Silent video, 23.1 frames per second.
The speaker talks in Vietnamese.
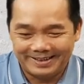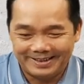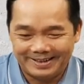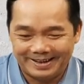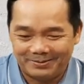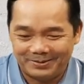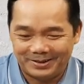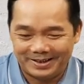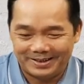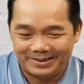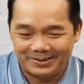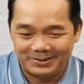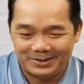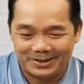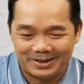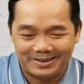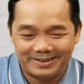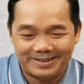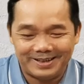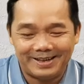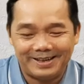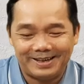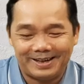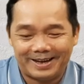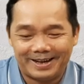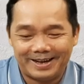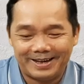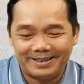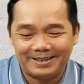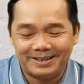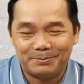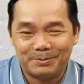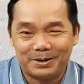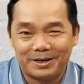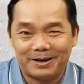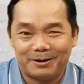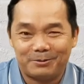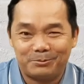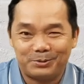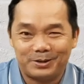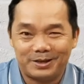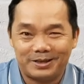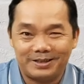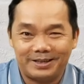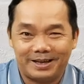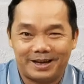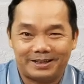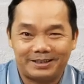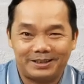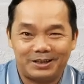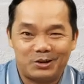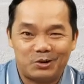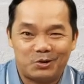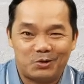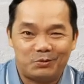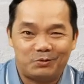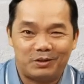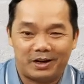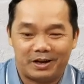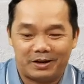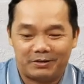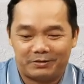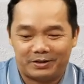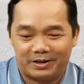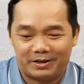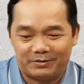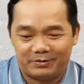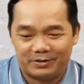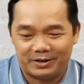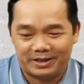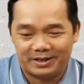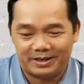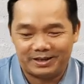Làm gì có chuyện chết là hết như mấy ông chứng nhân Jehovah và